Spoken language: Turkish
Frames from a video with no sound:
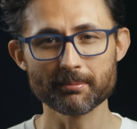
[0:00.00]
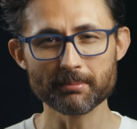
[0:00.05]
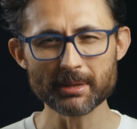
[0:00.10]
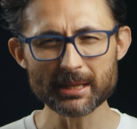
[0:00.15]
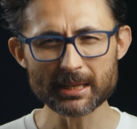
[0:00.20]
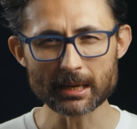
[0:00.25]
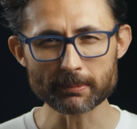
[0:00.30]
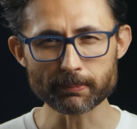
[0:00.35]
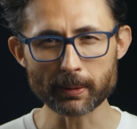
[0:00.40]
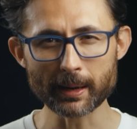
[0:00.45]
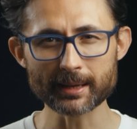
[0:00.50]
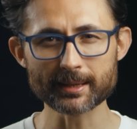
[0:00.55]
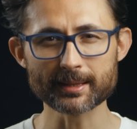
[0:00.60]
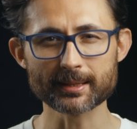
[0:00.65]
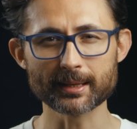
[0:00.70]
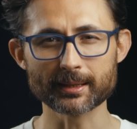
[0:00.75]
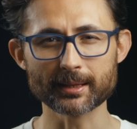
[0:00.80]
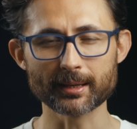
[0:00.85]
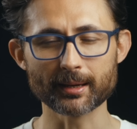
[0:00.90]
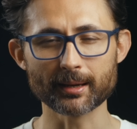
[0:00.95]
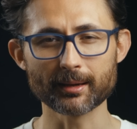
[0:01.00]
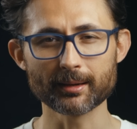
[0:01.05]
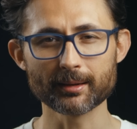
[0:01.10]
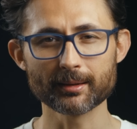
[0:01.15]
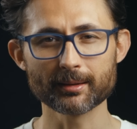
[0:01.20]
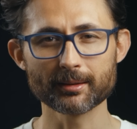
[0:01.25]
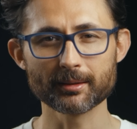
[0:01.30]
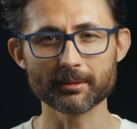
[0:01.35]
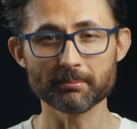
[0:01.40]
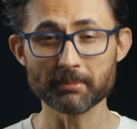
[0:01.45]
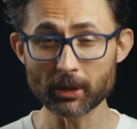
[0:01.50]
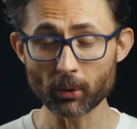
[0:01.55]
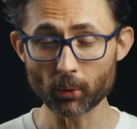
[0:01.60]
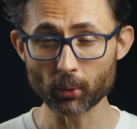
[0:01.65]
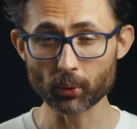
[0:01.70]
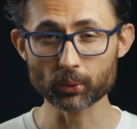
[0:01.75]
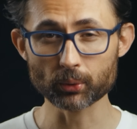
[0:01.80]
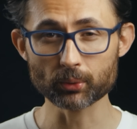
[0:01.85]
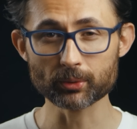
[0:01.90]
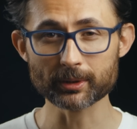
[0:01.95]
Bir yapay zeka bir
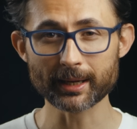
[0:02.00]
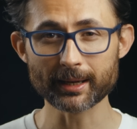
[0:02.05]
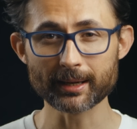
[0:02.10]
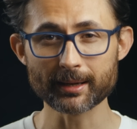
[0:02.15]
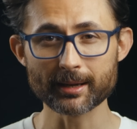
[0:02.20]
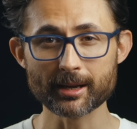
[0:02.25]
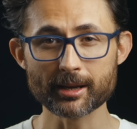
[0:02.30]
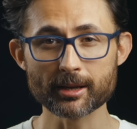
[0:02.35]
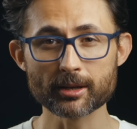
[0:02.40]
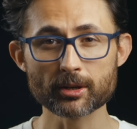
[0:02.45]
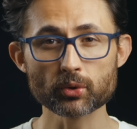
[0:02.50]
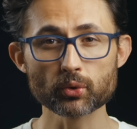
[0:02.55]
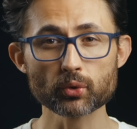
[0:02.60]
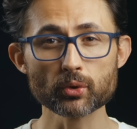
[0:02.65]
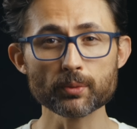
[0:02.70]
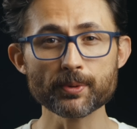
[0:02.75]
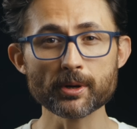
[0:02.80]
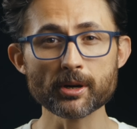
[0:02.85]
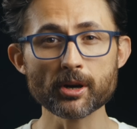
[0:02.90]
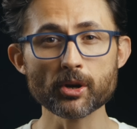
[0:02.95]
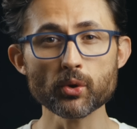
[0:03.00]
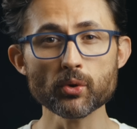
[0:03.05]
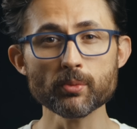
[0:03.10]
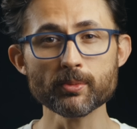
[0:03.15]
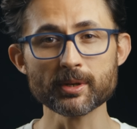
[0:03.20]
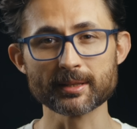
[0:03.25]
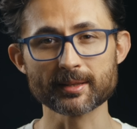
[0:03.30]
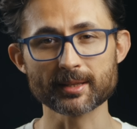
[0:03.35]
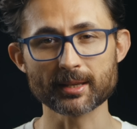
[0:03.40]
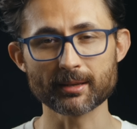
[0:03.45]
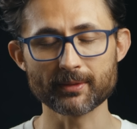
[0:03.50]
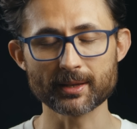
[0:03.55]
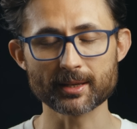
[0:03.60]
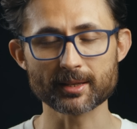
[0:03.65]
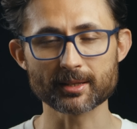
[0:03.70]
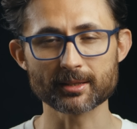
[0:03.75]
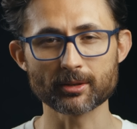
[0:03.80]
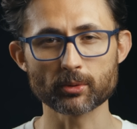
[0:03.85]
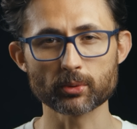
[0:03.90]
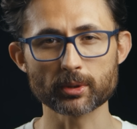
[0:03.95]
oyunda superhuman
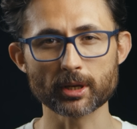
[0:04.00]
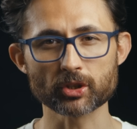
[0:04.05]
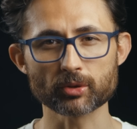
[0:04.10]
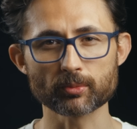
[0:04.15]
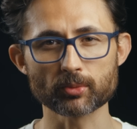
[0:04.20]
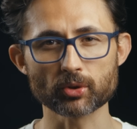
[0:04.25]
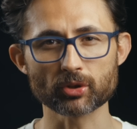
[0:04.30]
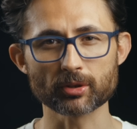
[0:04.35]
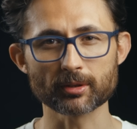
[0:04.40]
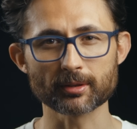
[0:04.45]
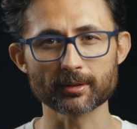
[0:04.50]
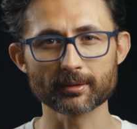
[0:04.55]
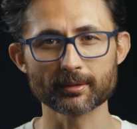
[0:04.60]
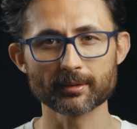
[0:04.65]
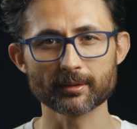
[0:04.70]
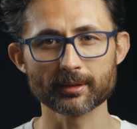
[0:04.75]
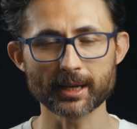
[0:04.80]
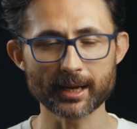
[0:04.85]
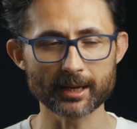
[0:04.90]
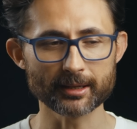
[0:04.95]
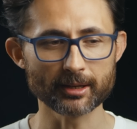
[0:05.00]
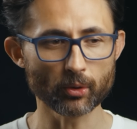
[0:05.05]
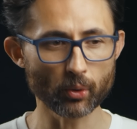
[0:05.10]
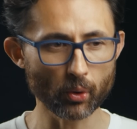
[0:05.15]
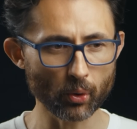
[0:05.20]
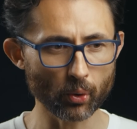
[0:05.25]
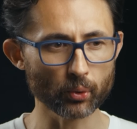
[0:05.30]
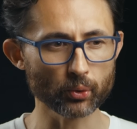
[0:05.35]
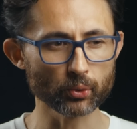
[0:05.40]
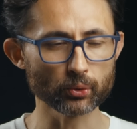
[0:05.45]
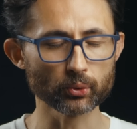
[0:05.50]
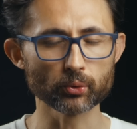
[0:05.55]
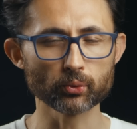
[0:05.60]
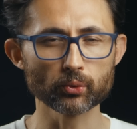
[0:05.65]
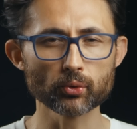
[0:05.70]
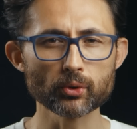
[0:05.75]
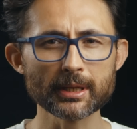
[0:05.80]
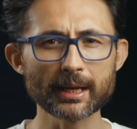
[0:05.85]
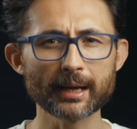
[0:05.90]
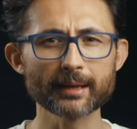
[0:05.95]
seviyesine ulaşmıştı. Yani o oyunu
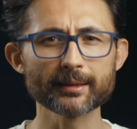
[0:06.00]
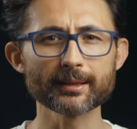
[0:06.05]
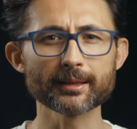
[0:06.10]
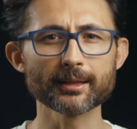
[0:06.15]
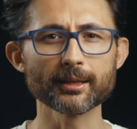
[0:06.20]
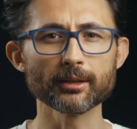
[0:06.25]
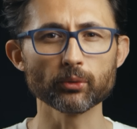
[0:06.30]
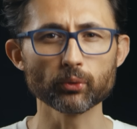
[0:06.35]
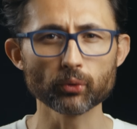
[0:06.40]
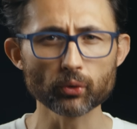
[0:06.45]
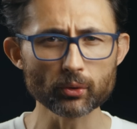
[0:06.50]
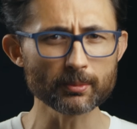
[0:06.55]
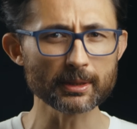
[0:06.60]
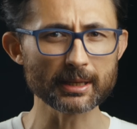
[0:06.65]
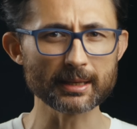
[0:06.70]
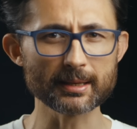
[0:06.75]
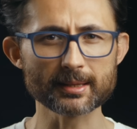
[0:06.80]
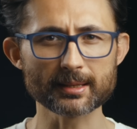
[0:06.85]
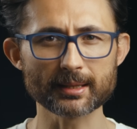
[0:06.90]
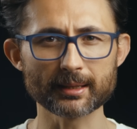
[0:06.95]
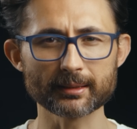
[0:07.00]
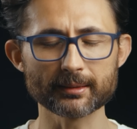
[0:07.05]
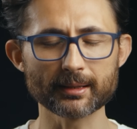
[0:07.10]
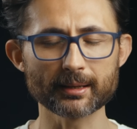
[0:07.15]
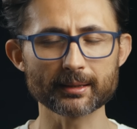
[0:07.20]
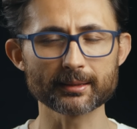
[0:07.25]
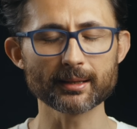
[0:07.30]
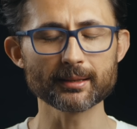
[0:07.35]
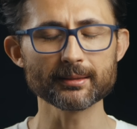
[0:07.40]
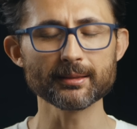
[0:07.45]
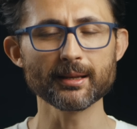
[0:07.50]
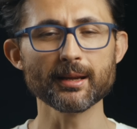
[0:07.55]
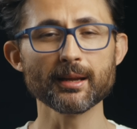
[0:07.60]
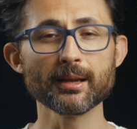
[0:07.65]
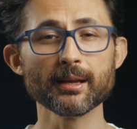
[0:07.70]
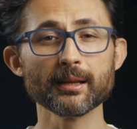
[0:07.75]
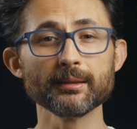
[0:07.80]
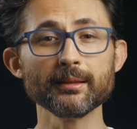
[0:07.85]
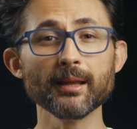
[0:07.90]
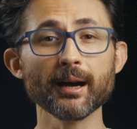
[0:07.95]
dünyadaki tüm insanlardan
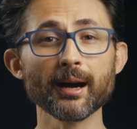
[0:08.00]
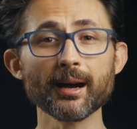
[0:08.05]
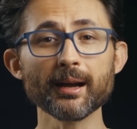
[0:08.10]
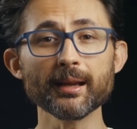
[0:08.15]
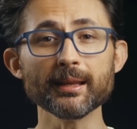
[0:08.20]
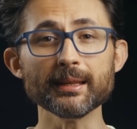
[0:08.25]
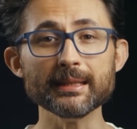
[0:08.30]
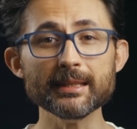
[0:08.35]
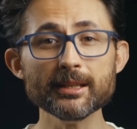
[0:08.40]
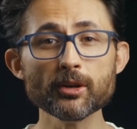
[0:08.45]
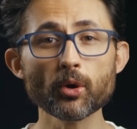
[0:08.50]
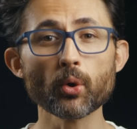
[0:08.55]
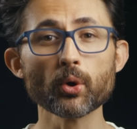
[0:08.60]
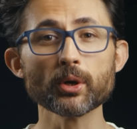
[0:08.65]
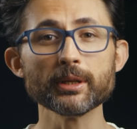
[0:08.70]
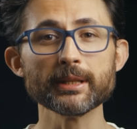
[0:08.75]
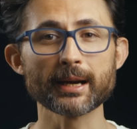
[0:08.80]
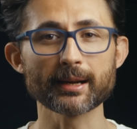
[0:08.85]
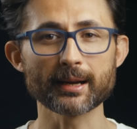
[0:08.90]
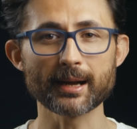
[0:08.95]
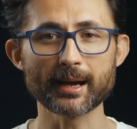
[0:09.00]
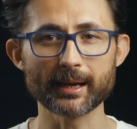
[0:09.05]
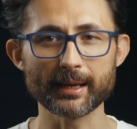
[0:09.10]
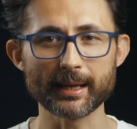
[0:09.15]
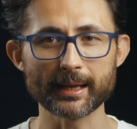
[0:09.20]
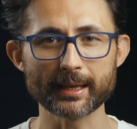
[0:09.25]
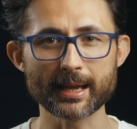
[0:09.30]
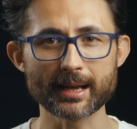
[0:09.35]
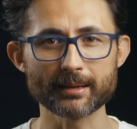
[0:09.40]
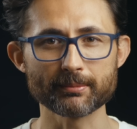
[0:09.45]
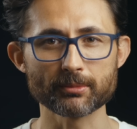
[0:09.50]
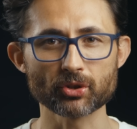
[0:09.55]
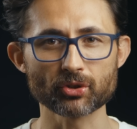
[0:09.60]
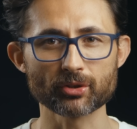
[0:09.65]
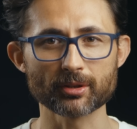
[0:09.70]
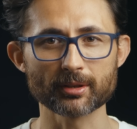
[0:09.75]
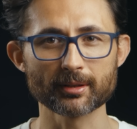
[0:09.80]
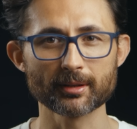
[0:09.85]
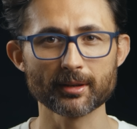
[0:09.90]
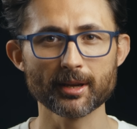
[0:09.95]
daha iyi oynar hale
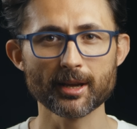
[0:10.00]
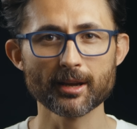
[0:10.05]
gelmişti.